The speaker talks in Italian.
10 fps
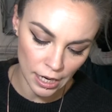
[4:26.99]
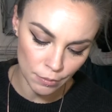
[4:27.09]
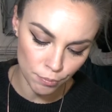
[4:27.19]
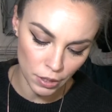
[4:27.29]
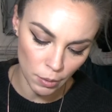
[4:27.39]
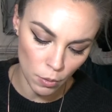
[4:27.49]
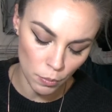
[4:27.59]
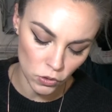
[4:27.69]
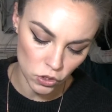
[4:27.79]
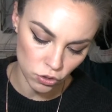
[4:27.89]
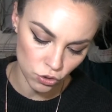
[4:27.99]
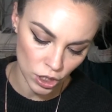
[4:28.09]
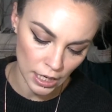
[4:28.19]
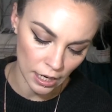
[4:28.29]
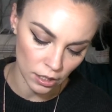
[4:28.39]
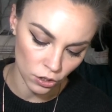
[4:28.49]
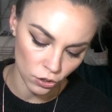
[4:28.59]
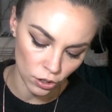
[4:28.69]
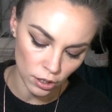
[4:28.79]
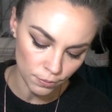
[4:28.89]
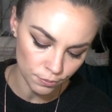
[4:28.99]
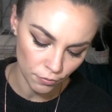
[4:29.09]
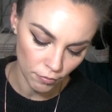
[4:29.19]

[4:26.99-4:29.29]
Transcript: al primo posto c'è l'alcol